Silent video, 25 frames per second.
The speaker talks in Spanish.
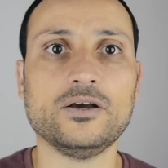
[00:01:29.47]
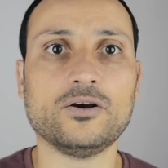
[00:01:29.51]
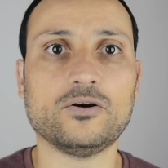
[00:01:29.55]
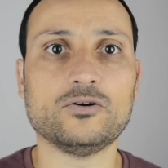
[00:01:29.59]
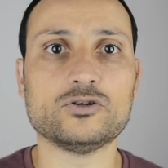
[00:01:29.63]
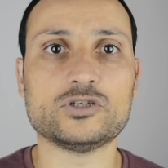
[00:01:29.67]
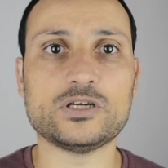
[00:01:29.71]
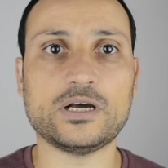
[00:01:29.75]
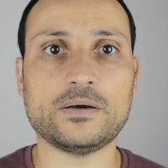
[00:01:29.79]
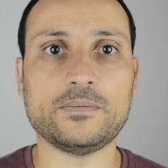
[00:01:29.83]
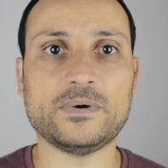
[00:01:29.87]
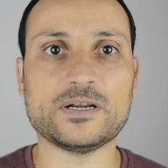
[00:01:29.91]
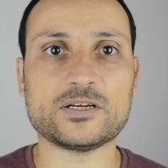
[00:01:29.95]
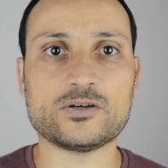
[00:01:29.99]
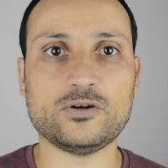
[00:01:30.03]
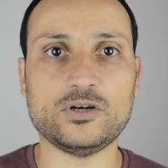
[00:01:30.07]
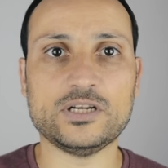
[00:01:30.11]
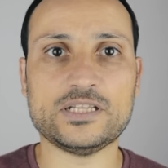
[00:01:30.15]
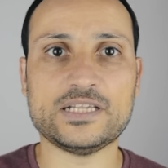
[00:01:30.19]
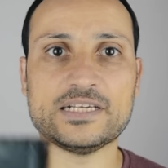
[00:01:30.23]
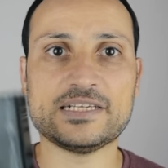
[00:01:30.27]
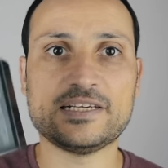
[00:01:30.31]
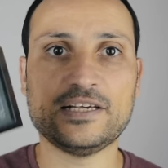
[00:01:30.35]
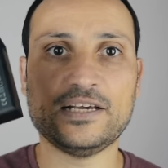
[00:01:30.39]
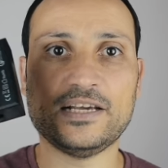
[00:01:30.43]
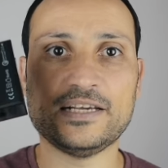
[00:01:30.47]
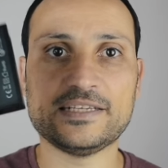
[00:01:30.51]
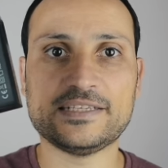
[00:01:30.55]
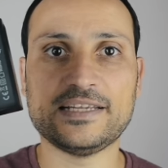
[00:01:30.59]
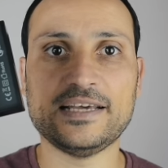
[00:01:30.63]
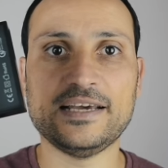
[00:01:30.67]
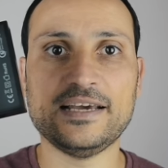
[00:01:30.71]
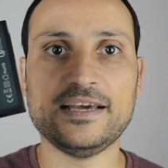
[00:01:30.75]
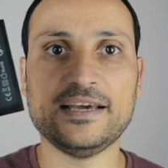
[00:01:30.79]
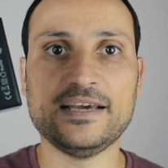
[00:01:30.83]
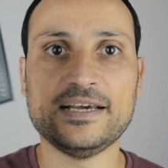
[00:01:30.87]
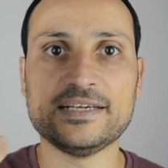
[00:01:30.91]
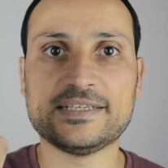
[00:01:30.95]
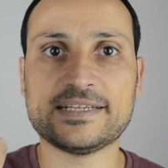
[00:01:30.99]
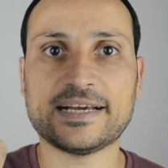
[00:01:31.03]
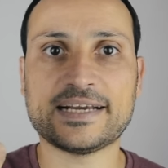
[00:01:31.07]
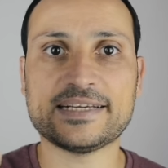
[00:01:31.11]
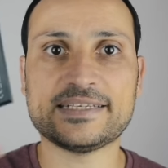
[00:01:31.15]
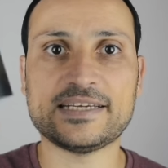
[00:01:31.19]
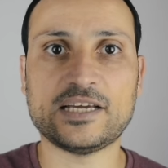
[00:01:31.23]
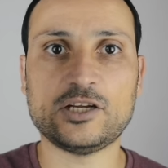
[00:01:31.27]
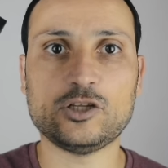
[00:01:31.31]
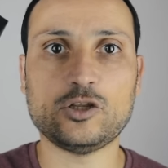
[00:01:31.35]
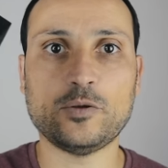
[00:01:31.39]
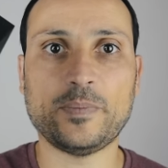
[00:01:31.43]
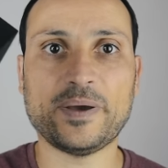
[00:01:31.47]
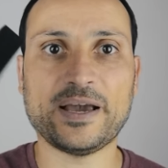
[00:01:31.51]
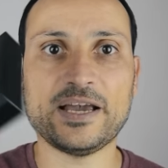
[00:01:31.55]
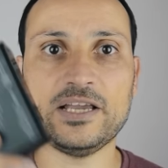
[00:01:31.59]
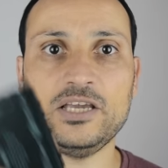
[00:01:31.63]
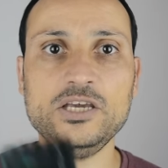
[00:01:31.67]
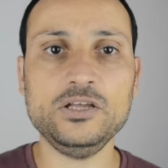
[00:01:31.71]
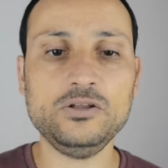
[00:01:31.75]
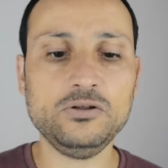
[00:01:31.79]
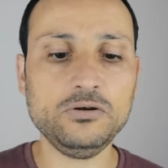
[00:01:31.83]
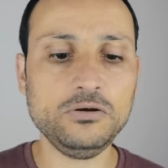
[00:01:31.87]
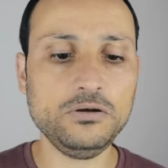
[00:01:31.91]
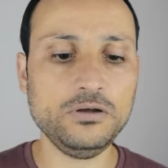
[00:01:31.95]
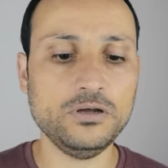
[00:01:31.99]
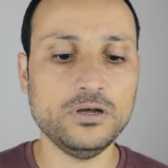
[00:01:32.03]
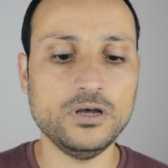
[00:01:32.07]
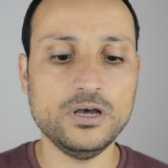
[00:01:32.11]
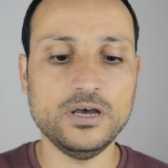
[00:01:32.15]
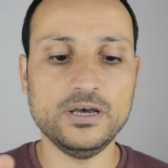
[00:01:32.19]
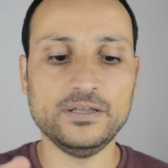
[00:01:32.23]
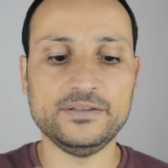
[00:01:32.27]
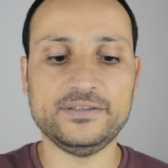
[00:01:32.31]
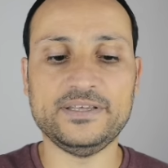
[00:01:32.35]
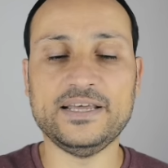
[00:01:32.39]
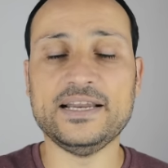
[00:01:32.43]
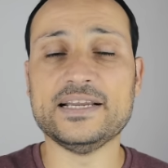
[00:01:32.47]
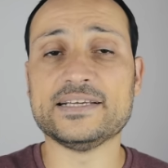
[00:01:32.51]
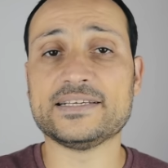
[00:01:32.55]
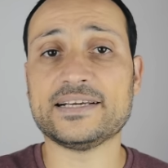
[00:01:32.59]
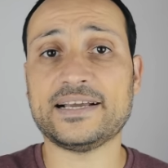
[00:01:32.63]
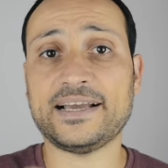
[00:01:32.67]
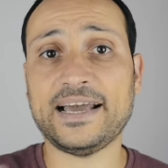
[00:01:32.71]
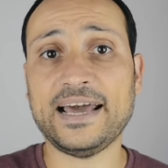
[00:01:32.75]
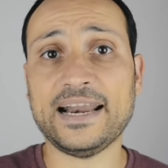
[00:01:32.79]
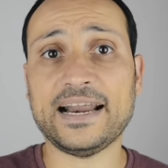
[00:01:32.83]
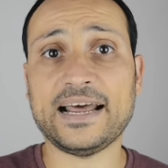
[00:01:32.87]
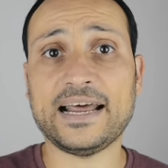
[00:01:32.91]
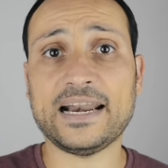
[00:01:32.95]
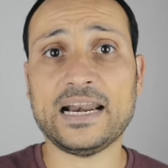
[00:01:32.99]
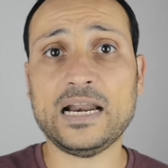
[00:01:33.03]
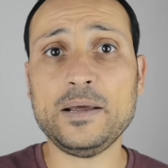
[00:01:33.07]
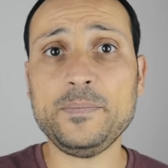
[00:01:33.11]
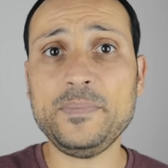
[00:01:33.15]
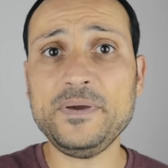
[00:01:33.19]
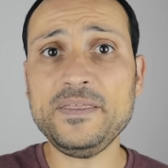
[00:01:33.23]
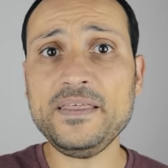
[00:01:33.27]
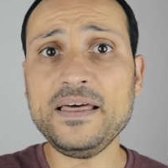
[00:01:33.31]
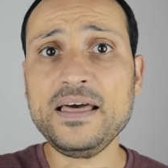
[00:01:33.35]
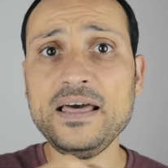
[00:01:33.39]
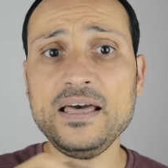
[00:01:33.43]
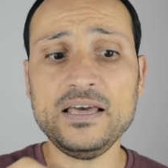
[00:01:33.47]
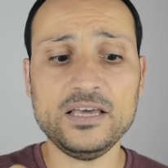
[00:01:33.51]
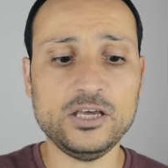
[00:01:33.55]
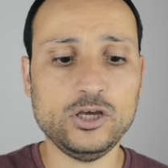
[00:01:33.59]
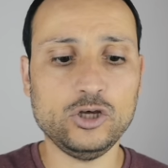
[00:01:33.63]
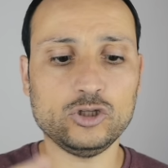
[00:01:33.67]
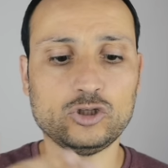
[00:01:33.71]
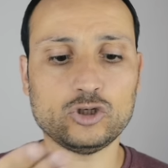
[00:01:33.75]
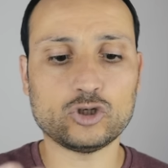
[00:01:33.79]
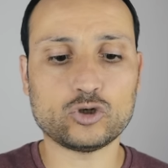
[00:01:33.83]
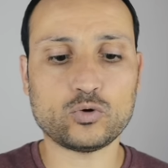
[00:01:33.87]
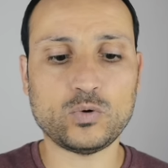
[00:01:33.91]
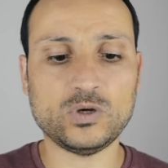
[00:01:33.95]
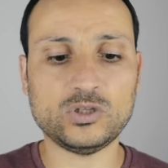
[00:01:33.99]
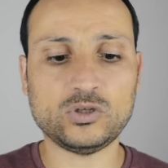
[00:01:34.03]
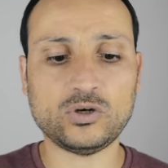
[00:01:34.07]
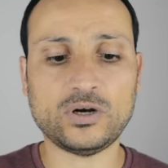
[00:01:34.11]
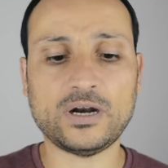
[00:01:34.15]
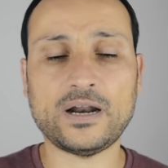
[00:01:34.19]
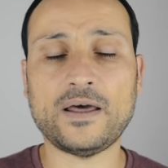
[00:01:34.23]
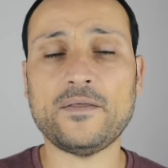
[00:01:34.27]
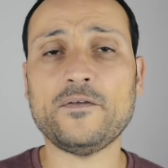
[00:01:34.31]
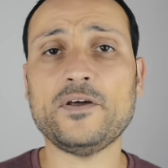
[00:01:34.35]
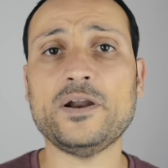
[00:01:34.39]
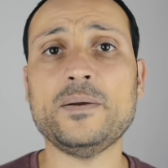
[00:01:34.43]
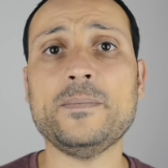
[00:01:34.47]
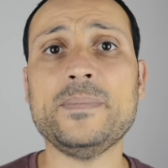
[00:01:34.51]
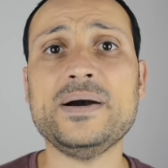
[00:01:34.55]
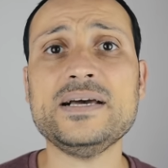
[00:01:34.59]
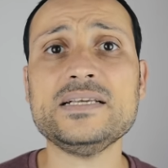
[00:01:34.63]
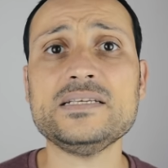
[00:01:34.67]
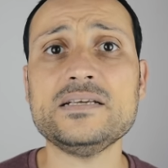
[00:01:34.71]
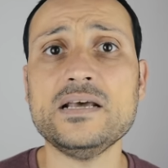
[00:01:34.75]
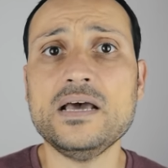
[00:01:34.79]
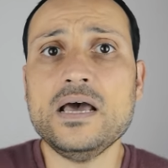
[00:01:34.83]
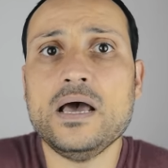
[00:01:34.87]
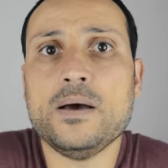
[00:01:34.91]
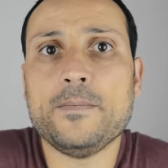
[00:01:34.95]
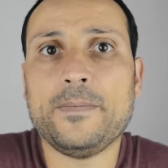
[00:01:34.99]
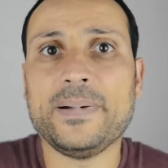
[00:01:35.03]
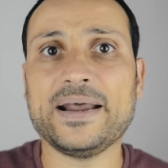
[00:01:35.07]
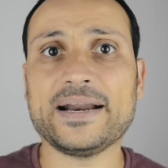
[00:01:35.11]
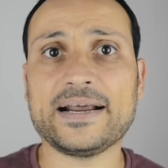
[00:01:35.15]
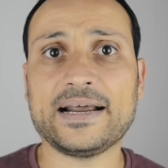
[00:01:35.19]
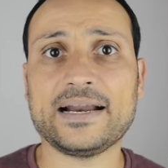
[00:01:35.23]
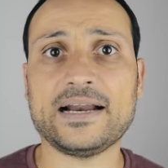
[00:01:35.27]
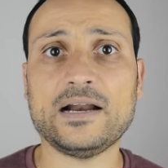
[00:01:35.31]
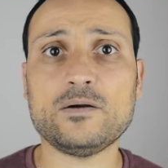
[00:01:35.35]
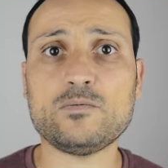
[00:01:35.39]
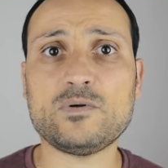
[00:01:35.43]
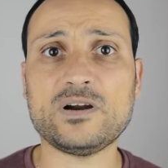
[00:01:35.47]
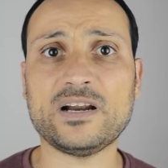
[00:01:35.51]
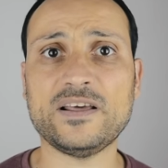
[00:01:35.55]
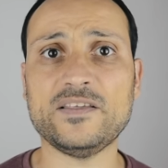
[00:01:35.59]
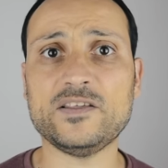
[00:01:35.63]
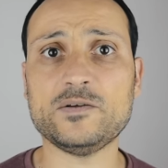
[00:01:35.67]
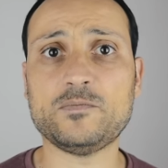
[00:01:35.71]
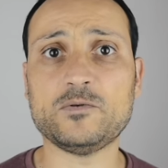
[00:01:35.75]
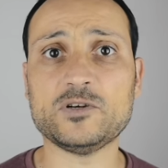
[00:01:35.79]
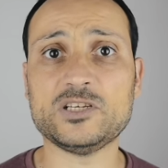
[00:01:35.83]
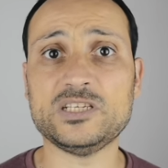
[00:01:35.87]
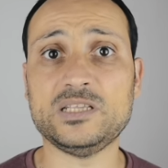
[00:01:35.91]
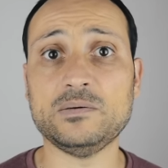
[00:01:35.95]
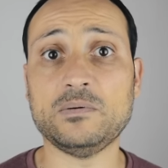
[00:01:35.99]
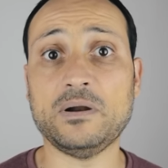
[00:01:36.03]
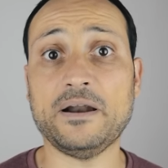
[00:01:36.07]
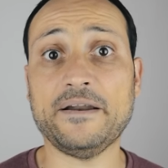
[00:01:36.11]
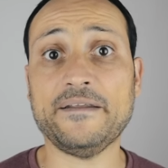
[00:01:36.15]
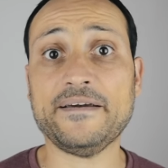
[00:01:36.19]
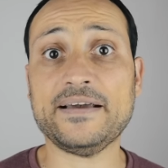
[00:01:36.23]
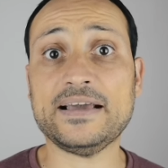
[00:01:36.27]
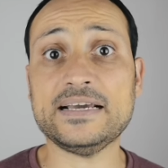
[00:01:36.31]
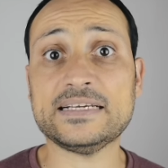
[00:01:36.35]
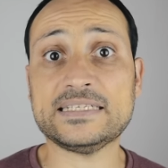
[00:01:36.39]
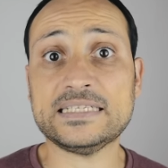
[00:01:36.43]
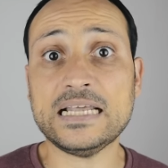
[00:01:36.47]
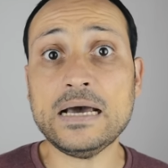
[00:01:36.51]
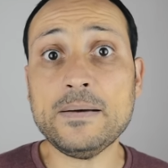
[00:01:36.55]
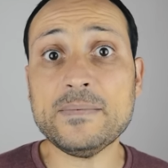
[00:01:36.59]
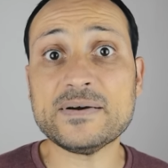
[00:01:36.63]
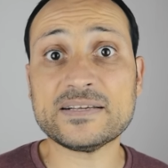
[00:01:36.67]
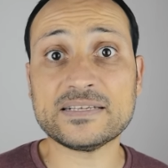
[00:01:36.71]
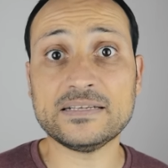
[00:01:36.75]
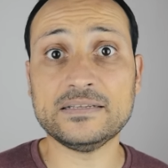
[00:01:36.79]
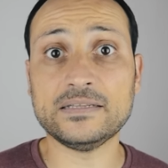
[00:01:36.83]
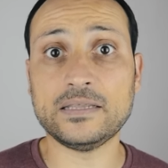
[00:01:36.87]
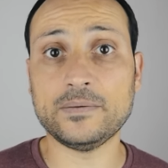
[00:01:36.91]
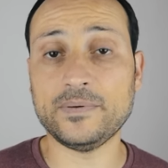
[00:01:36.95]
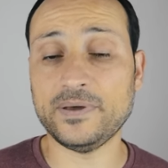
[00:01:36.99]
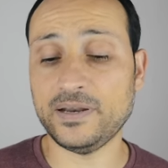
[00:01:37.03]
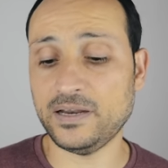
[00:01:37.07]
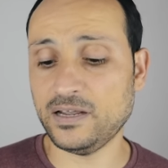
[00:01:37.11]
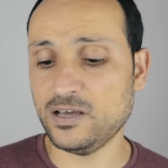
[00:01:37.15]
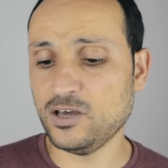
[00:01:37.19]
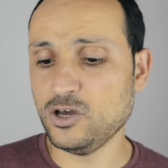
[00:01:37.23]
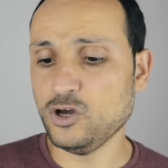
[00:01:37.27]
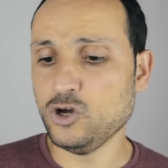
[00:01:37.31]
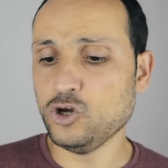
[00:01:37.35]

o sea, vas con este, este, este pequeñito, tienes carga rápida y otros cuatro cargadores más para cargar cualquier dispositivo. La verdad es que está bastante bien.